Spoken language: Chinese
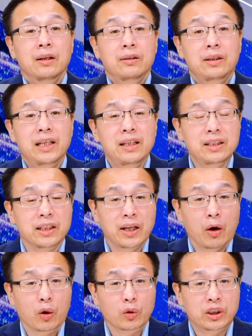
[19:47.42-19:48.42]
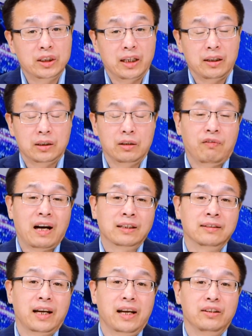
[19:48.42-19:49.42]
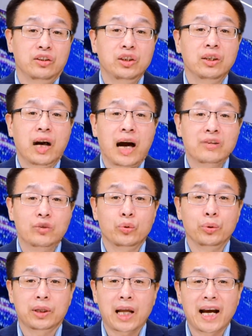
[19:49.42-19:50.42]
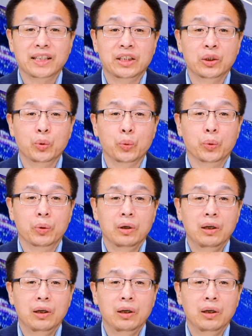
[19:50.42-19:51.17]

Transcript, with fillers: 第一起跳楼事件呢，是发生在静安区泰兴路